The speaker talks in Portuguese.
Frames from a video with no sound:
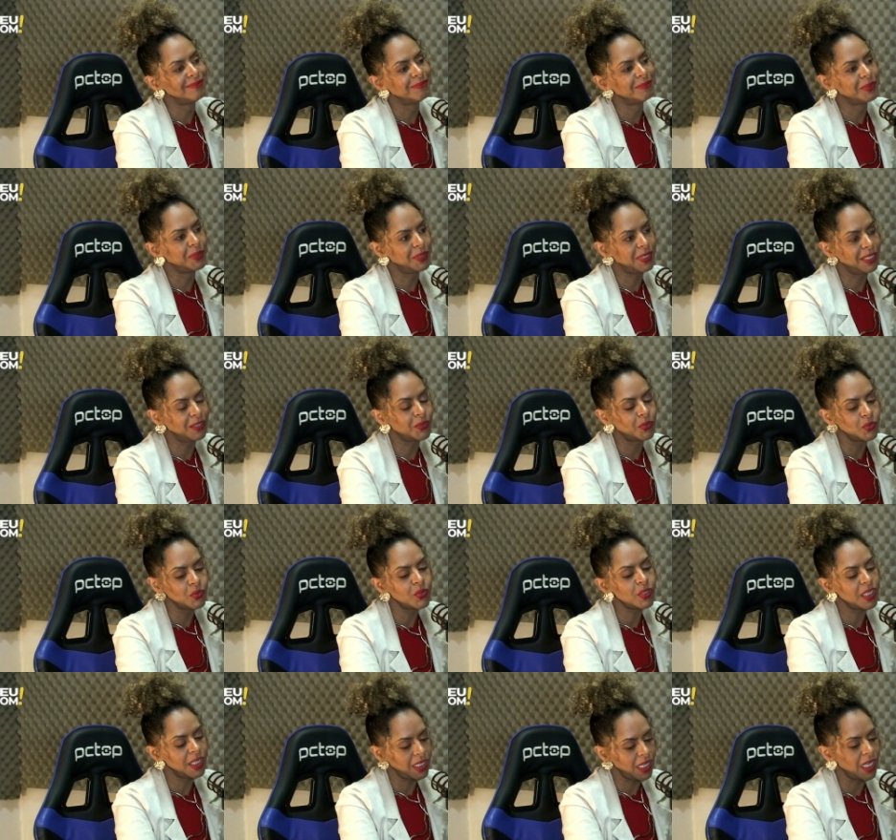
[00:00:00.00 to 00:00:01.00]
Porque Entendi. tudo
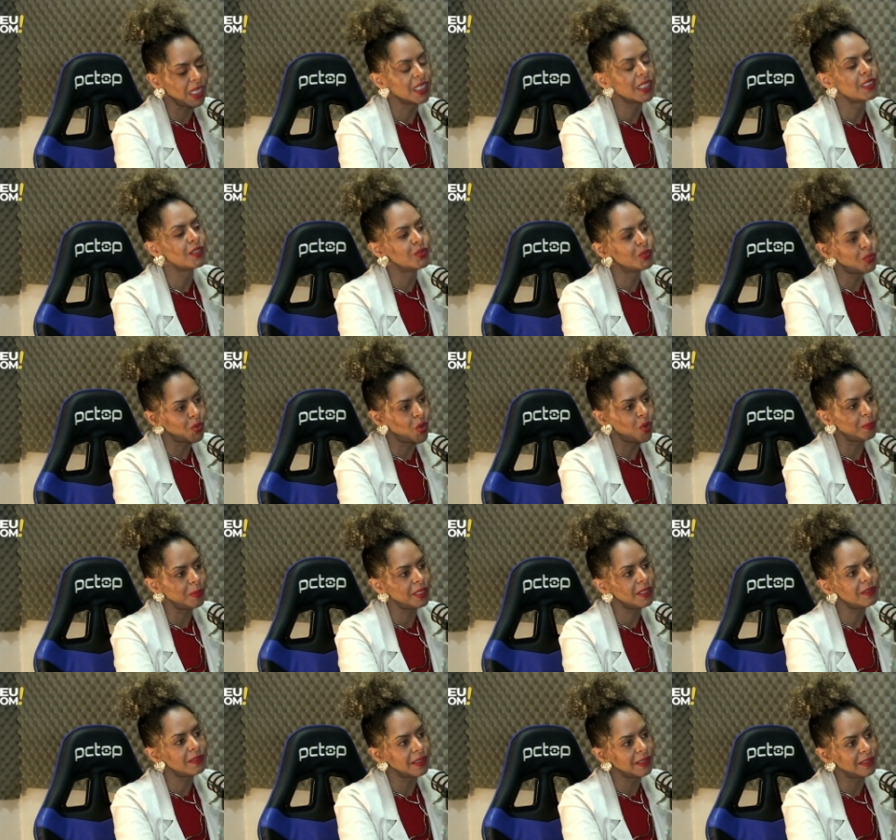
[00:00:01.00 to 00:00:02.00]
que tem no
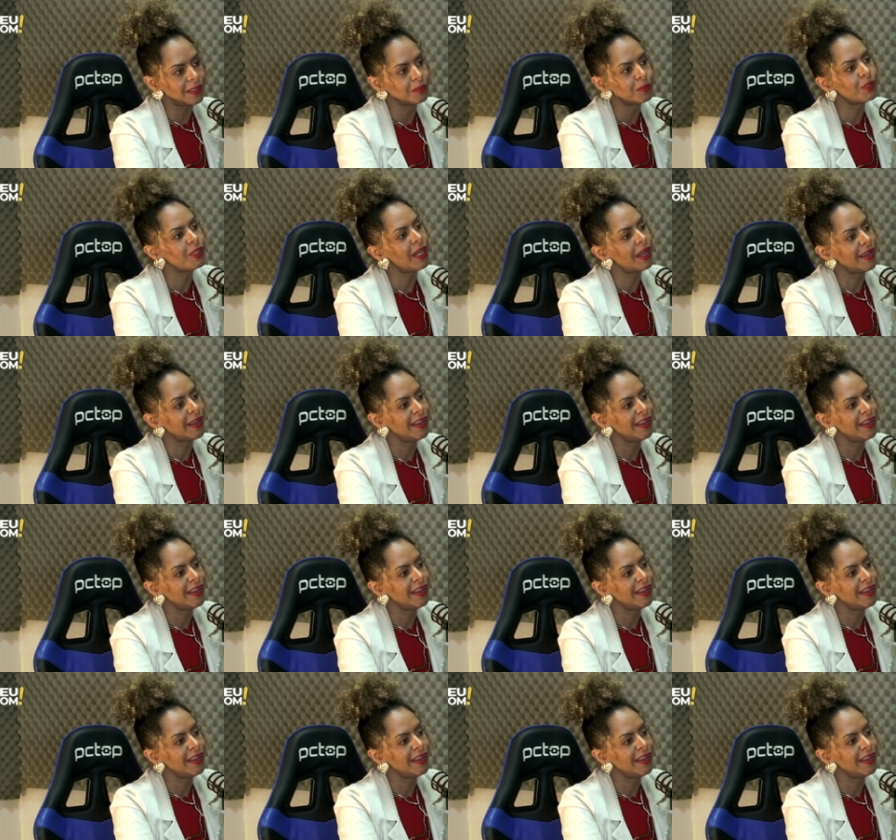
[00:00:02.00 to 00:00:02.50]
homem tem na mulher.